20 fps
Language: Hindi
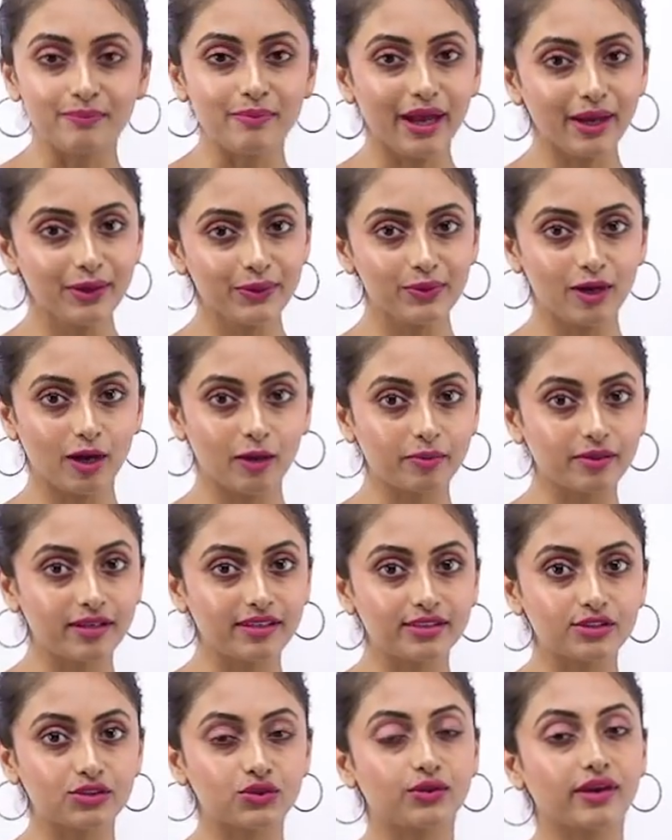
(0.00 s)
मैं हूं
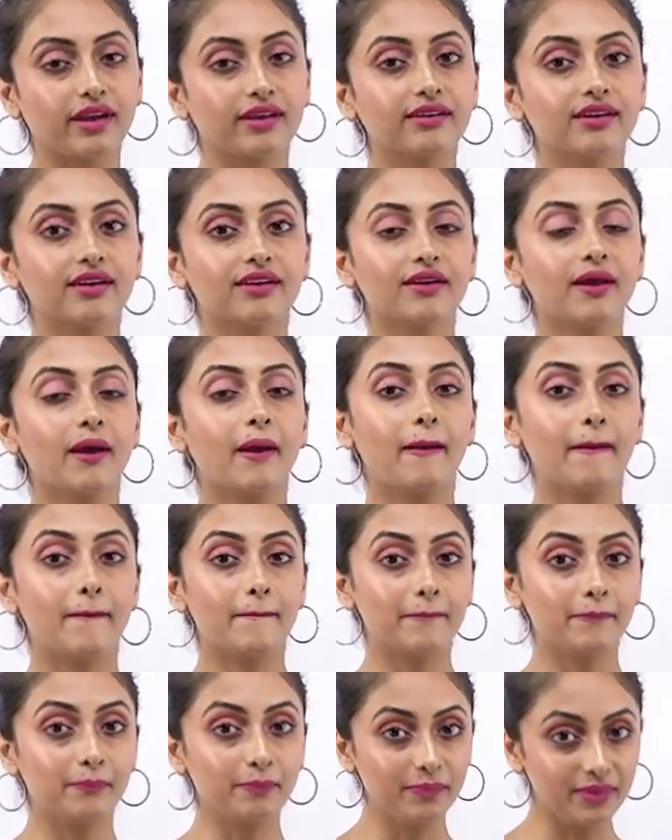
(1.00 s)
आपकी ट्रेनर
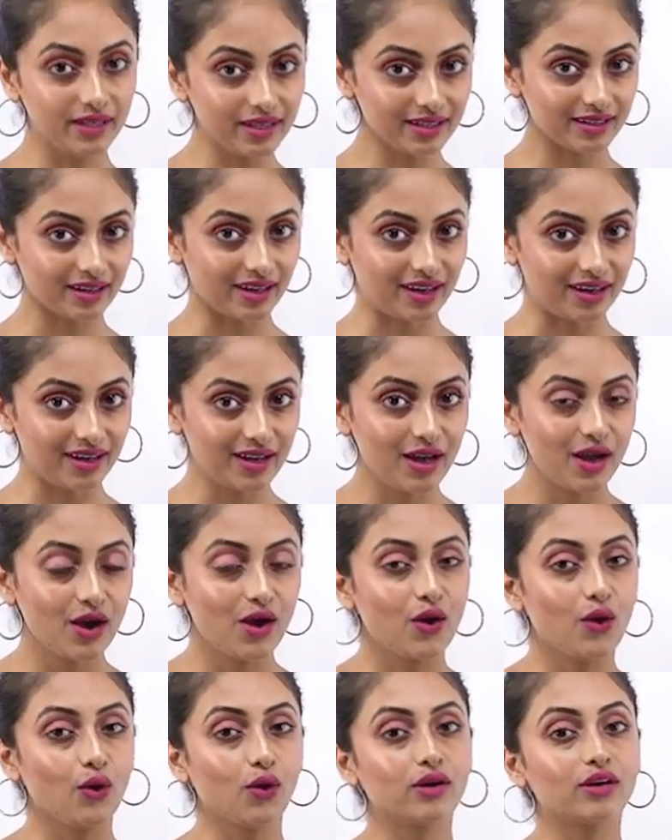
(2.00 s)
मीरा
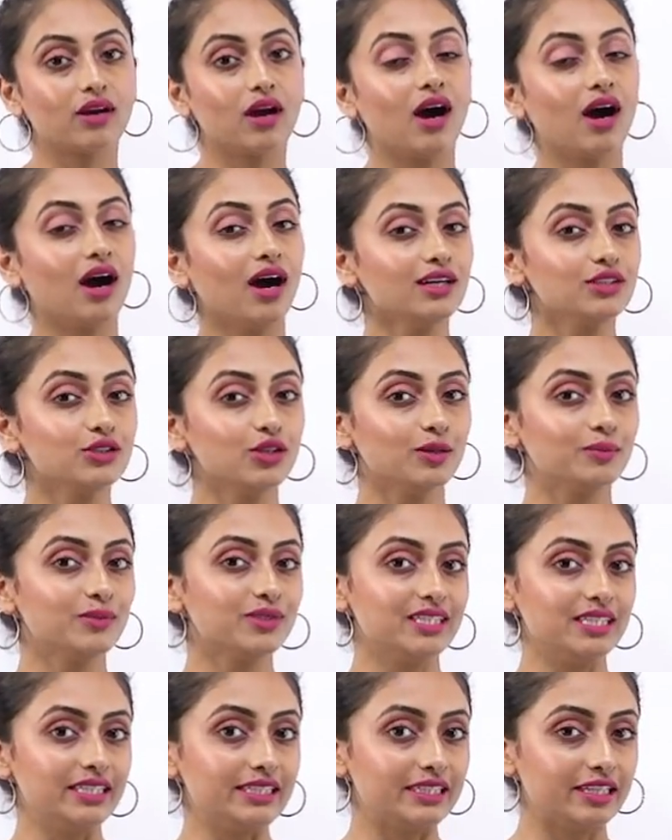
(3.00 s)
और आज हम
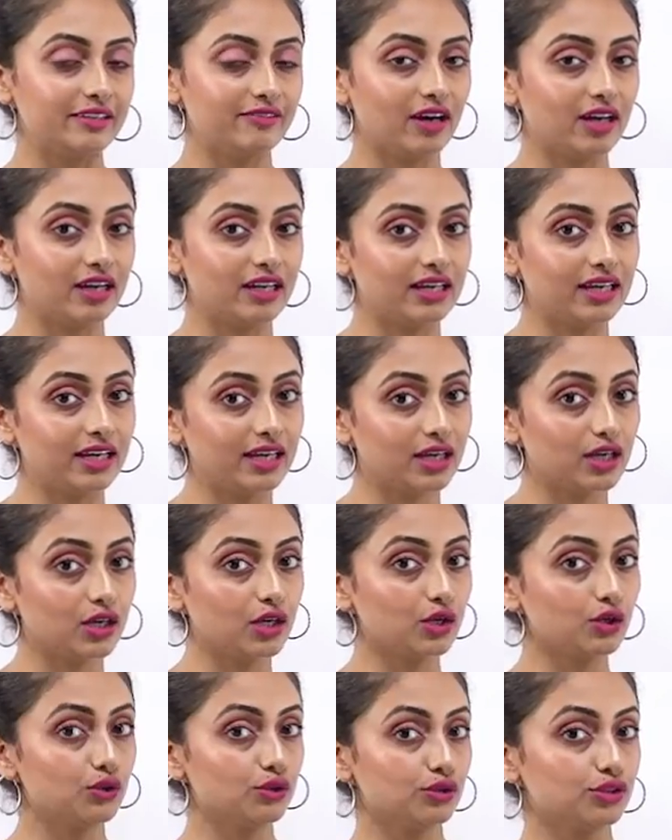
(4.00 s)
सीखने वाले हैं
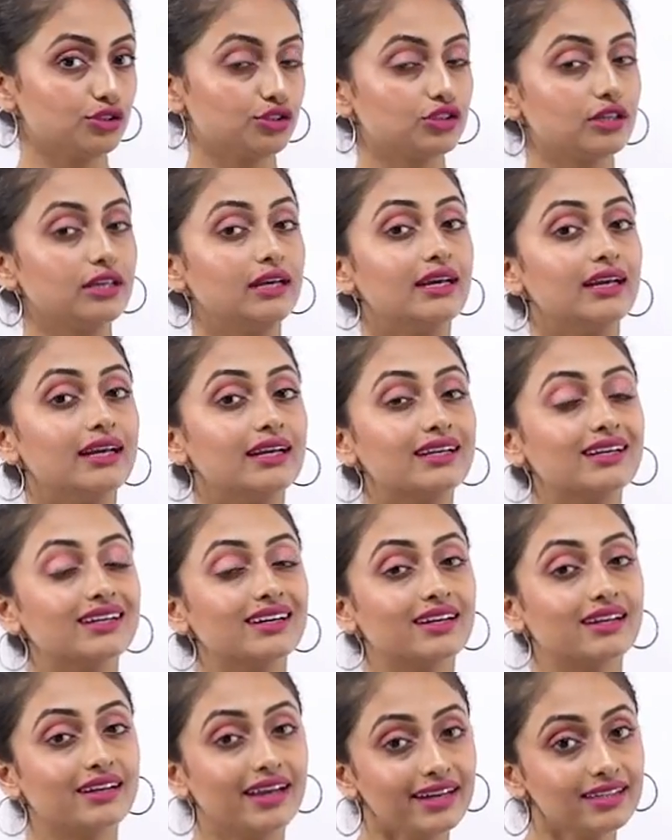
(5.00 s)
कुछ
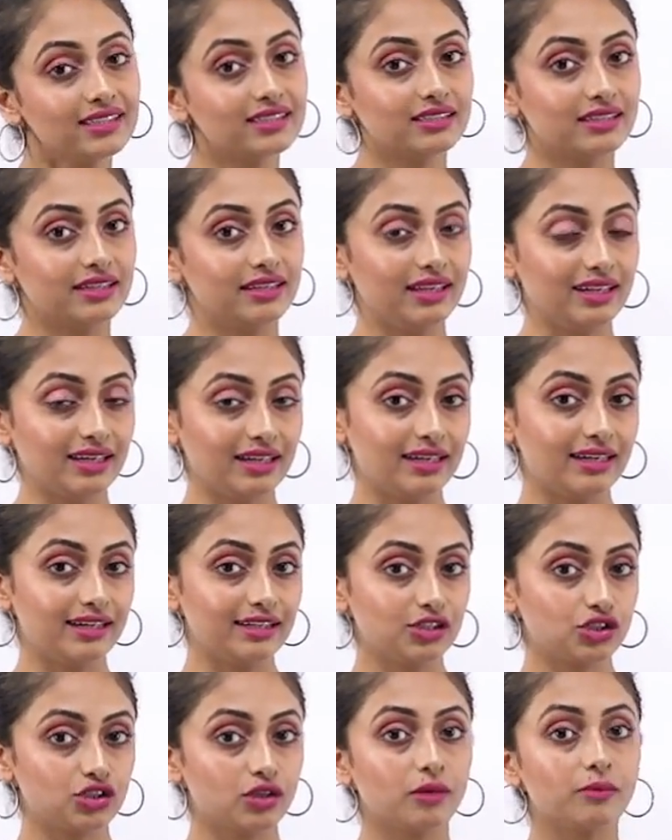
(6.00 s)
करेक्ट
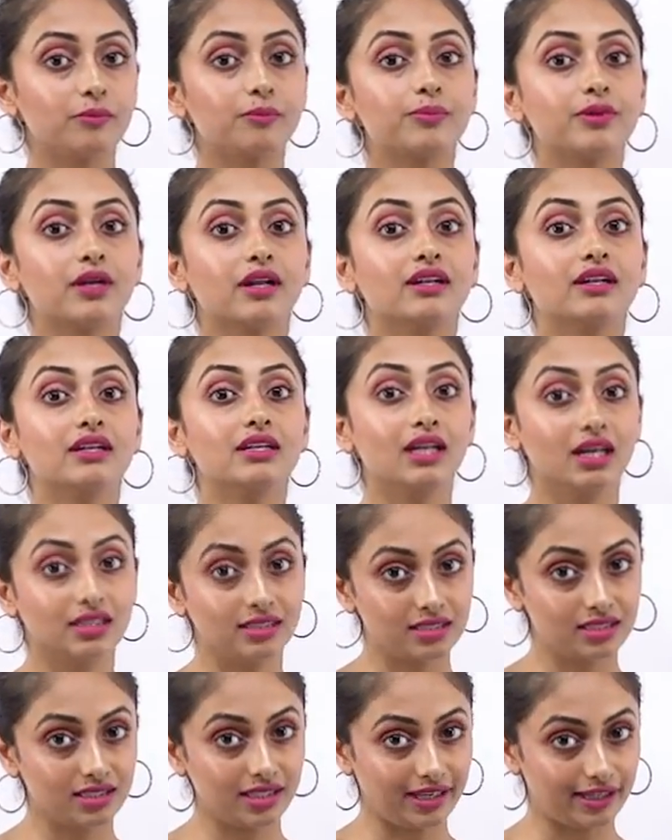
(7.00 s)
इंग्लिश
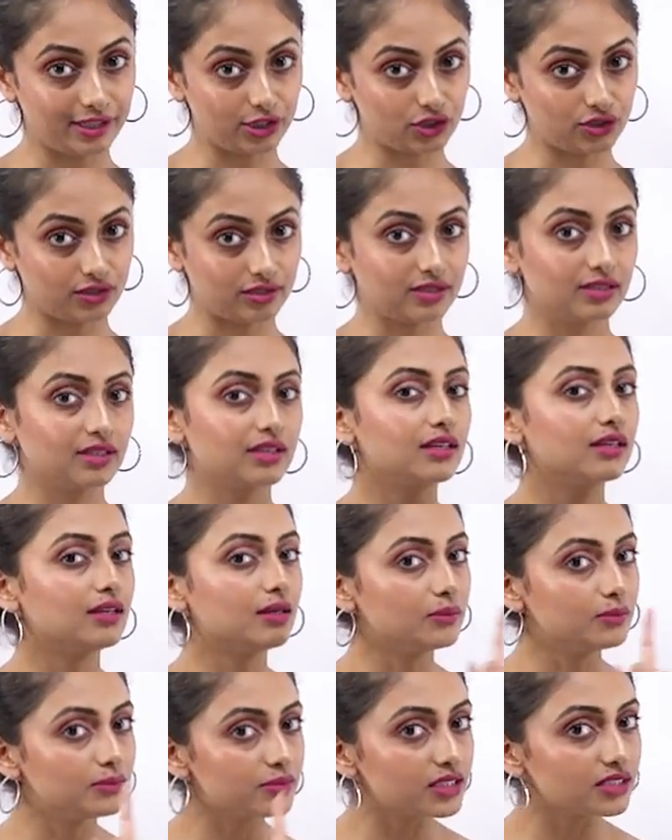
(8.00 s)
प्रोनाउंसिएशन
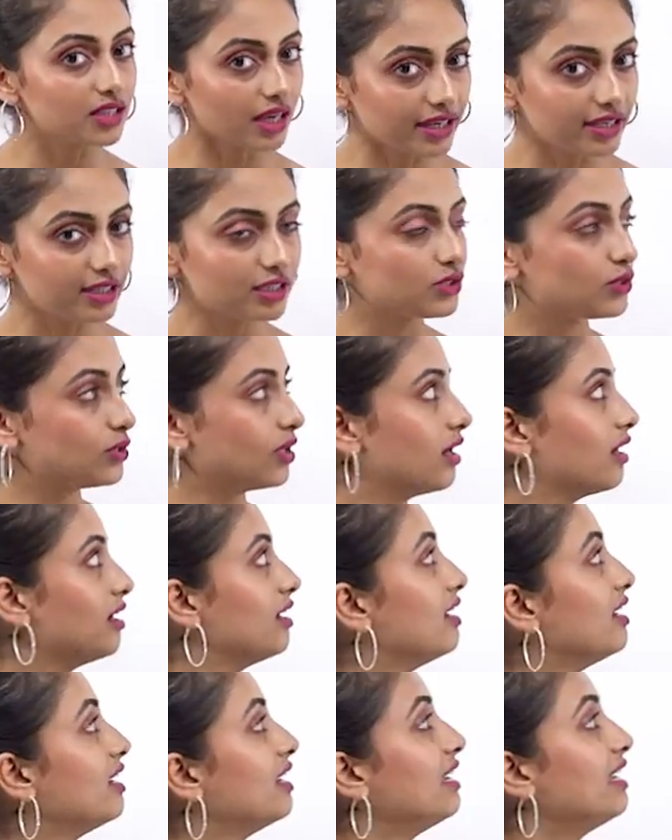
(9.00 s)
सही सुना
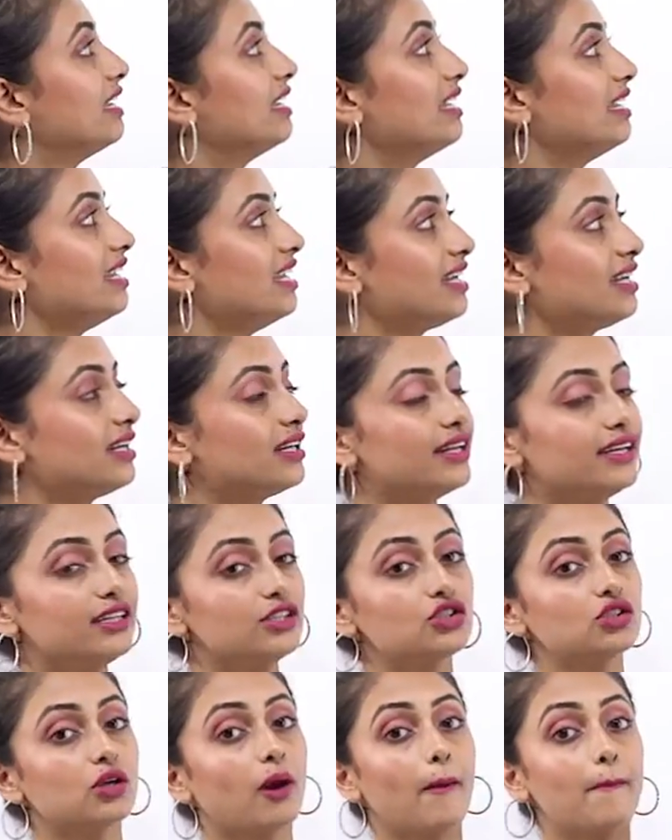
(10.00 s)

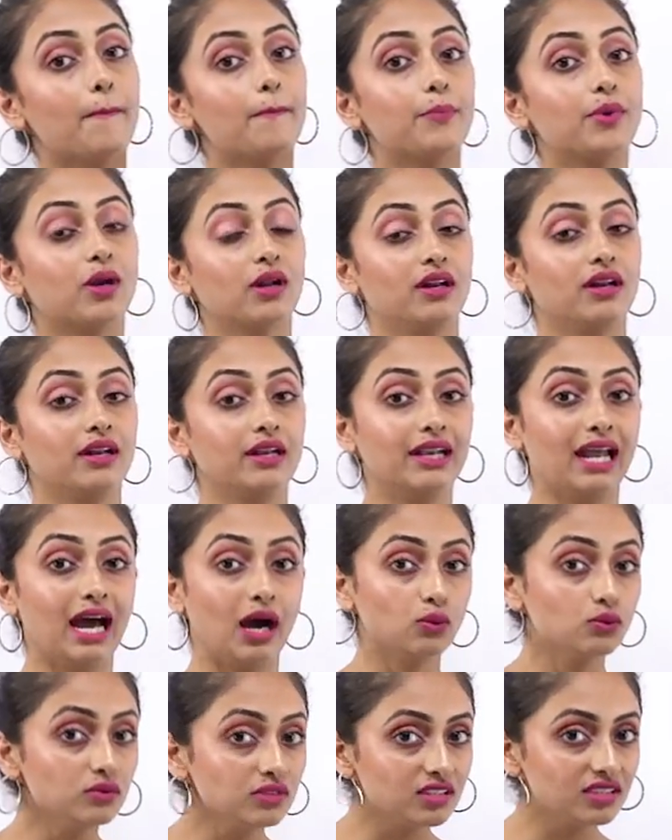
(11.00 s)
इंग्लिश
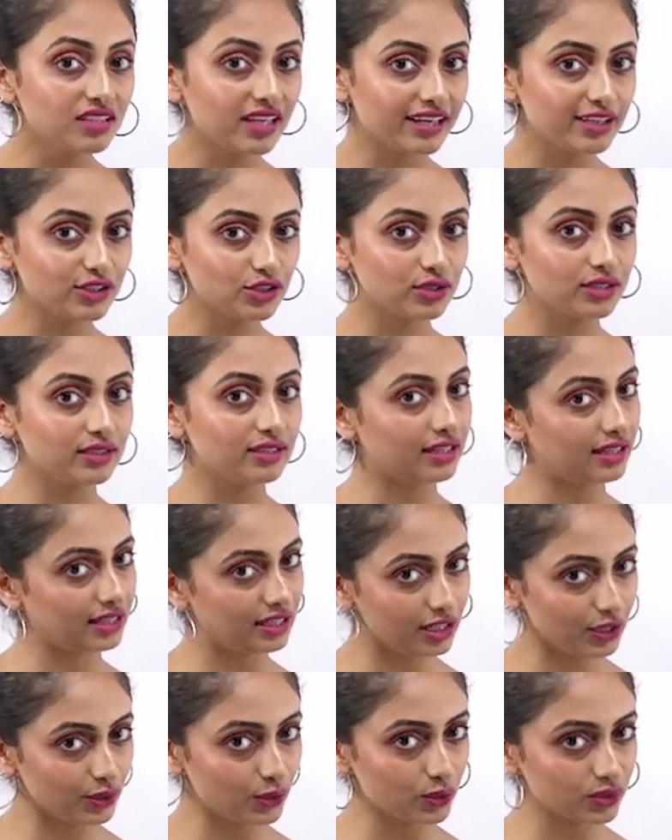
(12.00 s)
प्रोनाउंसिएशन
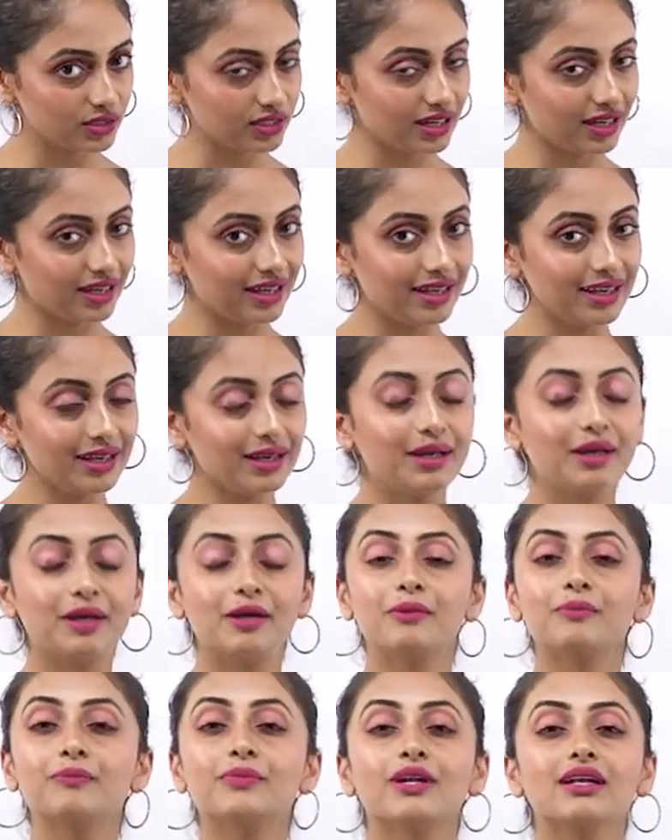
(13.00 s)
नहीं होता है
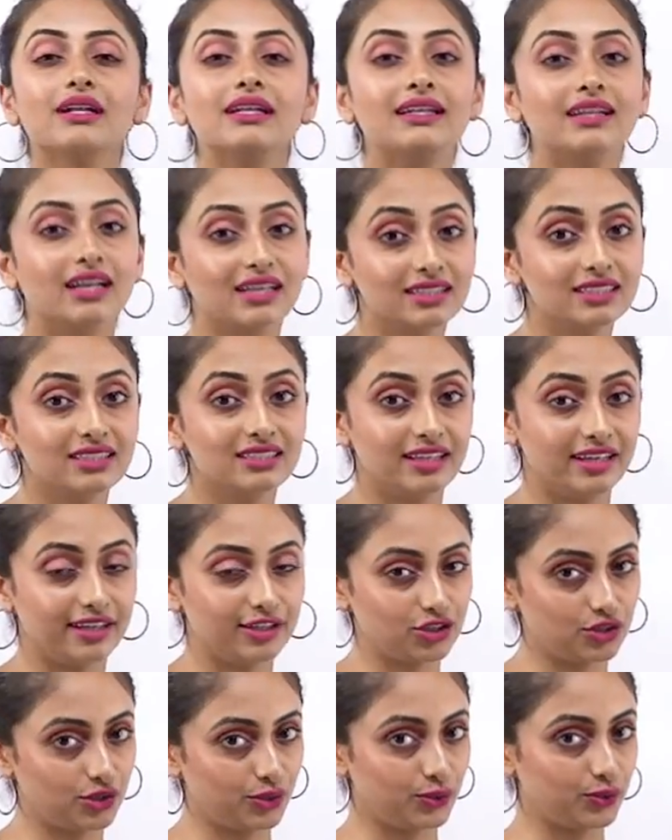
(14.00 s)

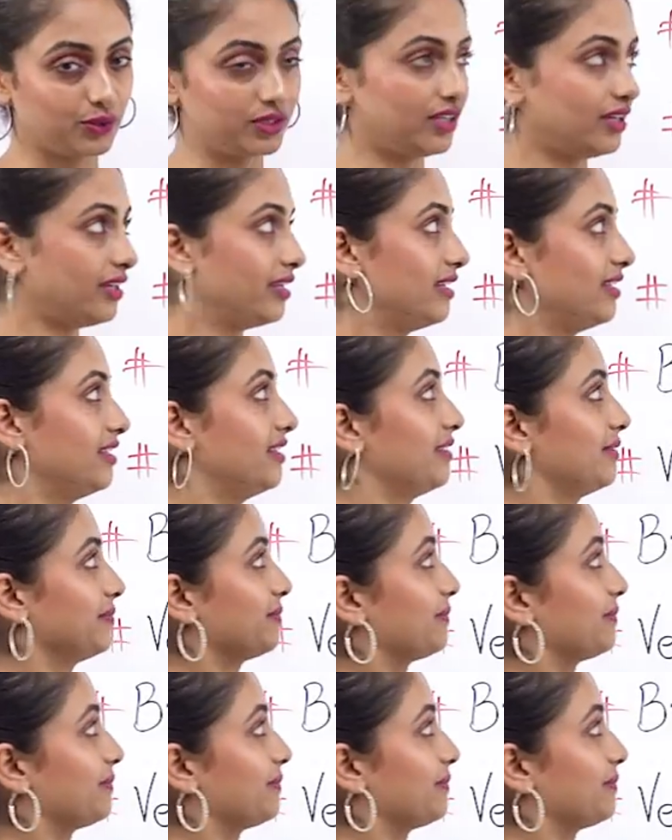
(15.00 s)
प्रनंसिएशन होता है